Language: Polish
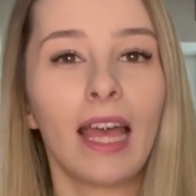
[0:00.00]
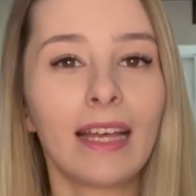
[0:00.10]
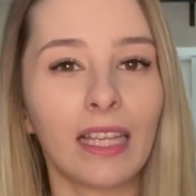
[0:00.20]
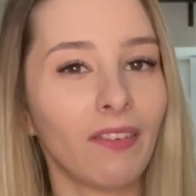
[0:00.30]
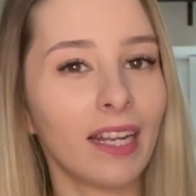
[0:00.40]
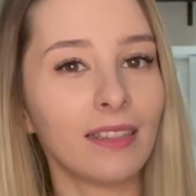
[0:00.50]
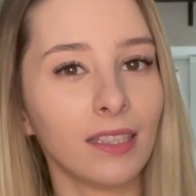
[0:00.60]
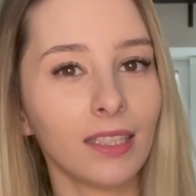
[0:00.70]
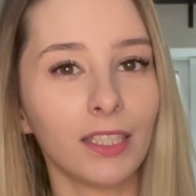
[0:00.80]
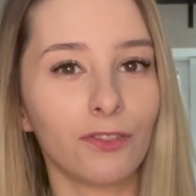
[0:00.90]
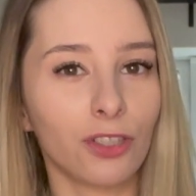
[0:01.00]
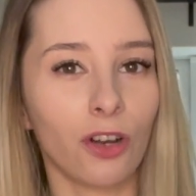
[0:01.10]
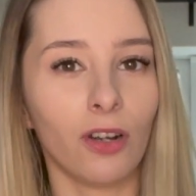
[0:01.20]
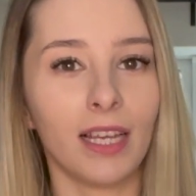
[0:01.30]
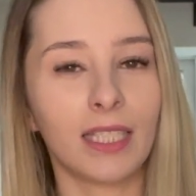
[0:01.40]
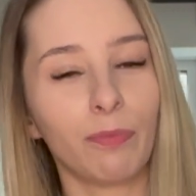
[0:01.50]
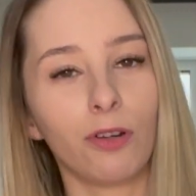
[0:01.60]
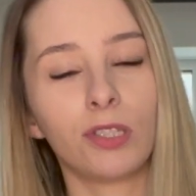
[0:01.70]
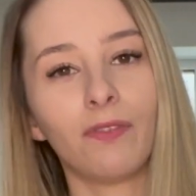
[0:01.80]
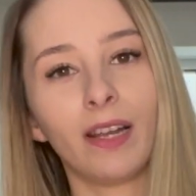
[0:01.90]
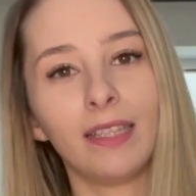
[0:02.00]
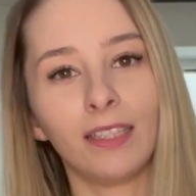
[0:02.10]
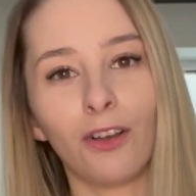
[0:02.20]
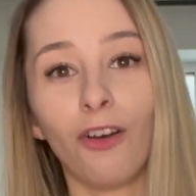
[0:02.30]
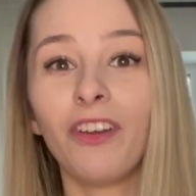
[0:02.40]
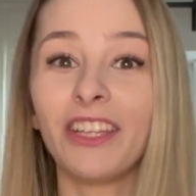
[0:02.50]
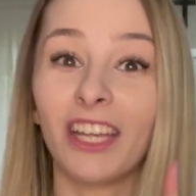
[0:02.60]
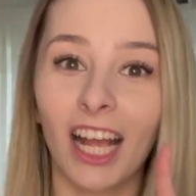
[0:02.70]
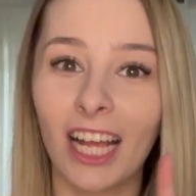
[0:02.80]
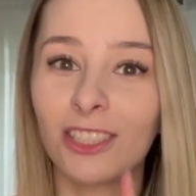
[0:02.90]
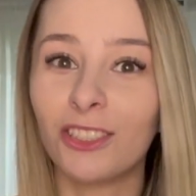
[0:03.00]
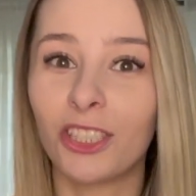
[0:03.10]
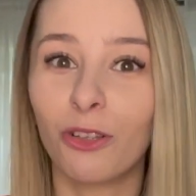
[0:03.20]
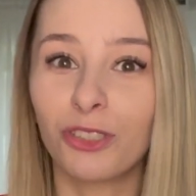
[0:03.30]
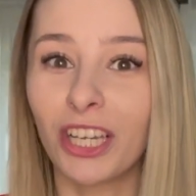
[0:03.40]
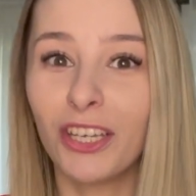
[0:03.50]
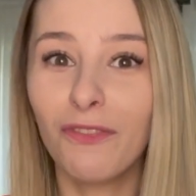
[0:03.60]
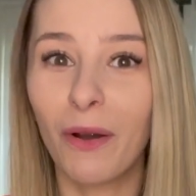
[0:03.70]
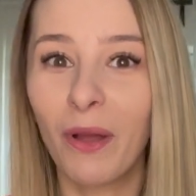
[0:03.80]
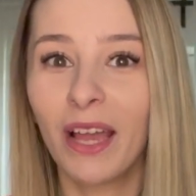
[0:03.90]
te walentynki w szkole z poczty walentynkowej i nie każdy się doczekiwał.